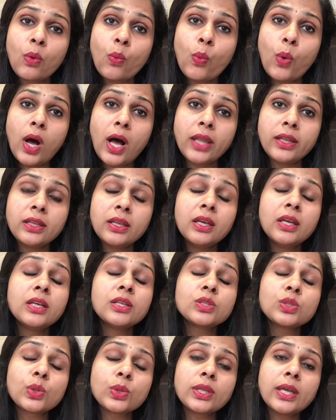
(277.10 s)
वन
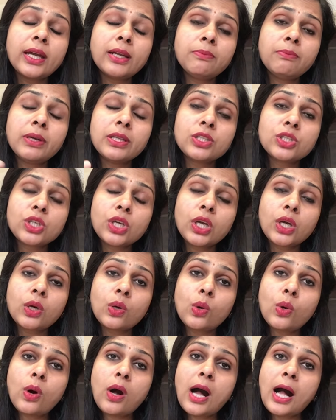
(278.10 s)
सो दैट बच्चे
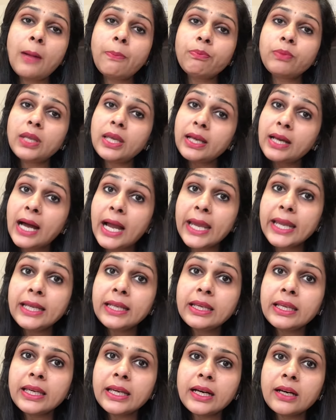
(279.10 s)
को आपने
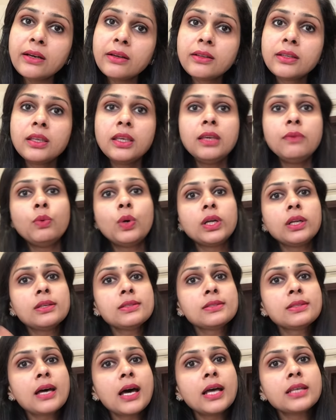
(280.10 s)
गाइड किया कि व्हाट
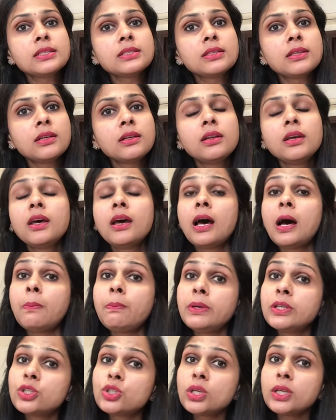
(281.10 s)
इज द आंसर अब
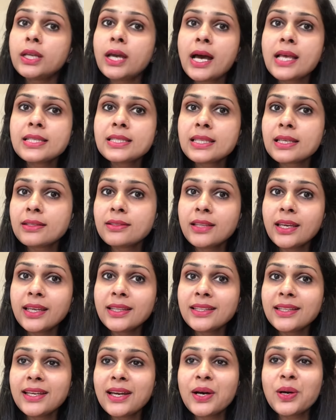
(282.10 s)
बच्चे ने आंसर दे
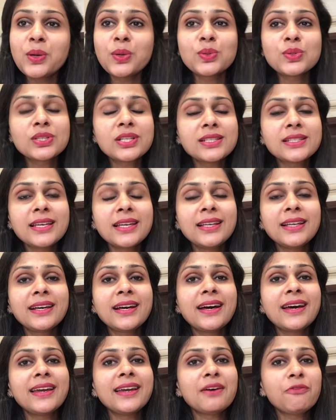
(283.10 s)
दिया और उसने सही
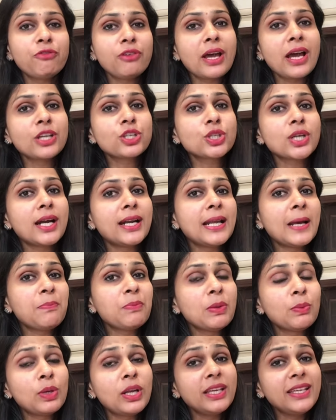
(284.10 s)
लगाया फ्लैश कार्ड
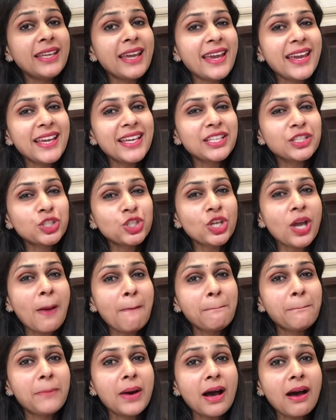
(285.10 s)
आपने बोला ये
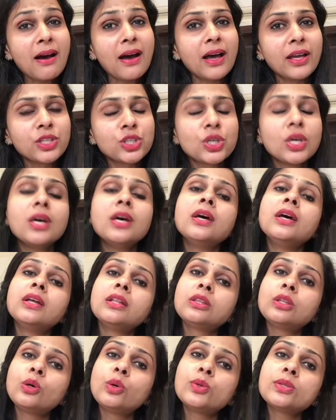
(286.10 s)
शाबाश
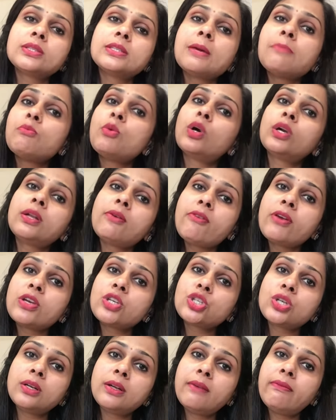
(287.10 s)
तो उससे
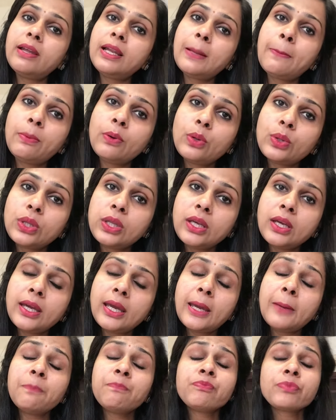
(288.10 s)
मोटिवेशन डेवलप होती
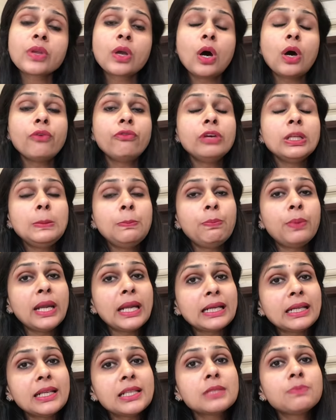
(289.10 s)
है और विद
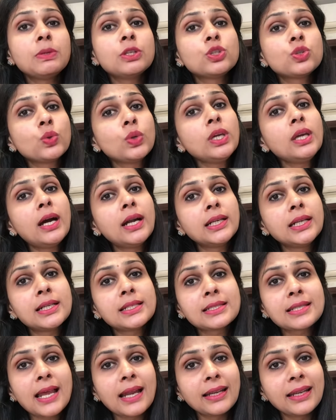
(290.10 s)
प्रैक्टिस बच्चों की
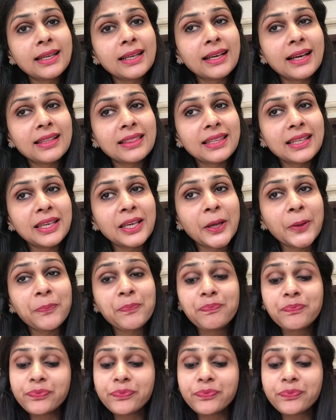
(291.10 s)
अंडरस्टैंडिंग आती है